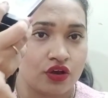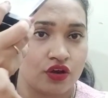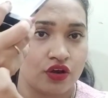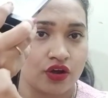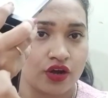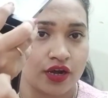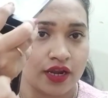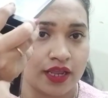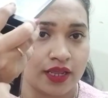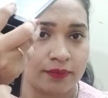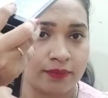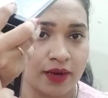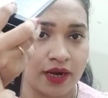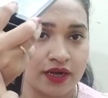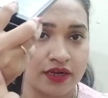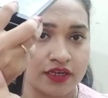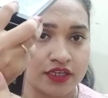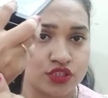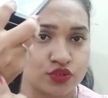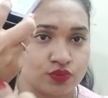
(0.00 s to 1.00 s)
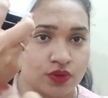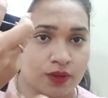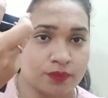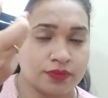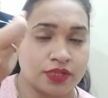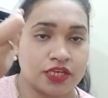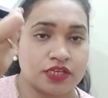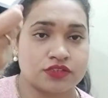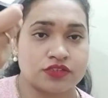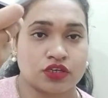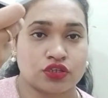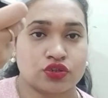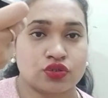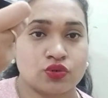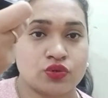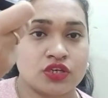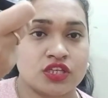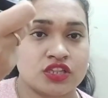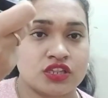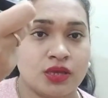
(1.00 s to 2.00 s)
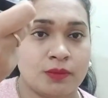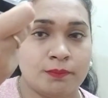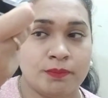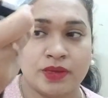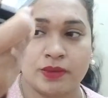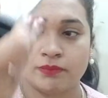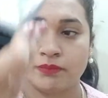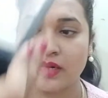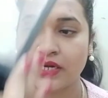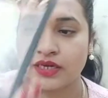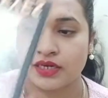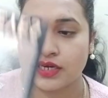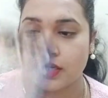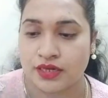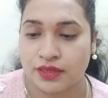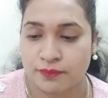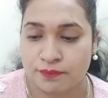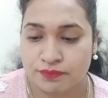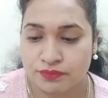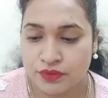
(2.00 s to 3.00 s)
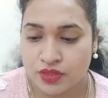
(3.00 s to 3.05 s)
और एक बार टच में आप देख सकते हो कितना पिगमेंटेड है